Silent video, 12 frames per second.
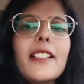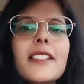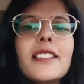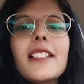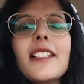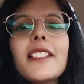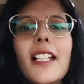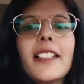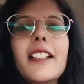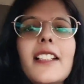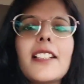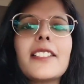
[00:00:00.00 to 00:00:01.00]
इसलिए
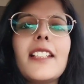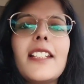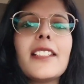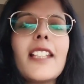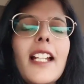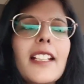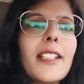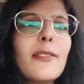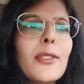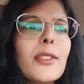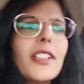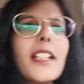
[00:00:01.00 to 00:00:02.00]
ज़्यादा करते हैं ताकि
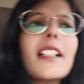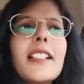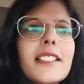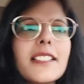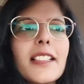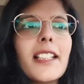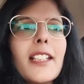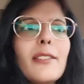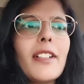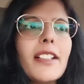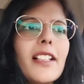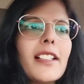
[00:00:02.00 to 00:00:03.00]
वो डिटेक्ट कर सके कि
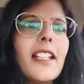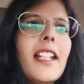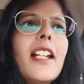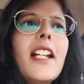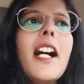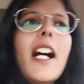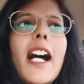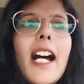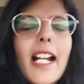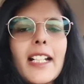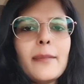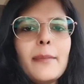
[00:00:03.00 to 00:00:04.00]
फेटल के
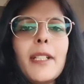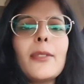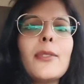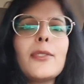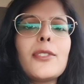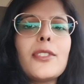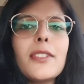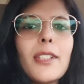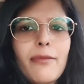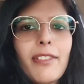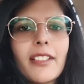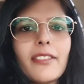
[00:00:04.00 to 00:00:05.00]
हार्ट में कुछ
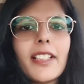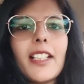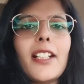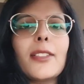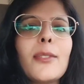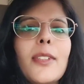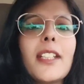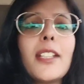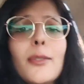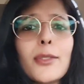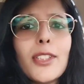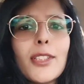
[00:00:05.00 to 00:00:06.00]
डिफेक्ट वगैरह तो नहीं
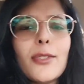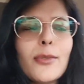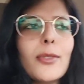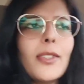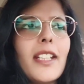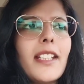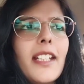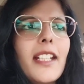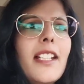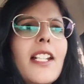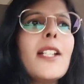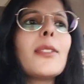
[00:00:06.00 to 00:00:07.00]
है कुछ इशू तो नहीं
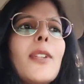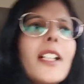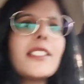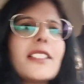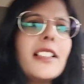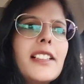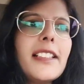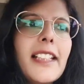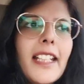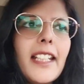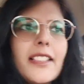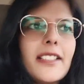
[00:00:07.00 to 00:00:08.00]
है तो आजकल
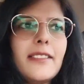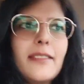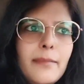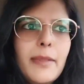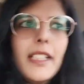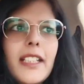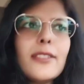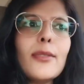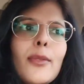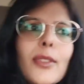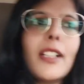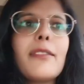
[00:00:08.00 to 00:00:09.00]
ये भी
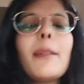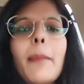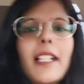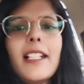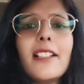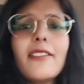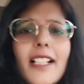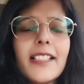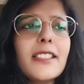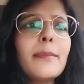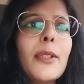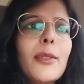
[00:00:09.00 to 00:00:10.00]
सोनोग्राफी पहले
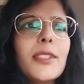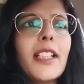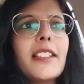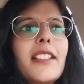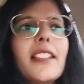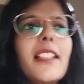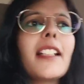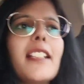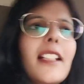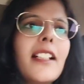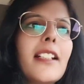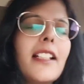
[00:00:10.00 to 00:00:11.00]
एडवांस में हो जाती है
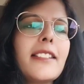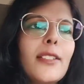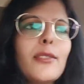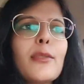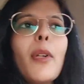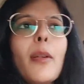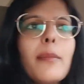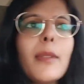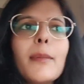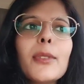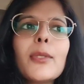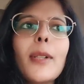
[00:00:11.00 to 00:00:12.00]
ताकि अगर ऐसा कुछ
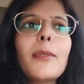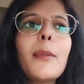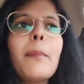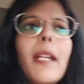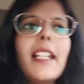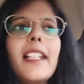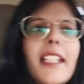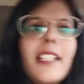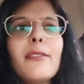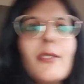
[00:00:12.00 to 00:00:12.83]
प्रॉब्लम हो तो आपको पहले ही वो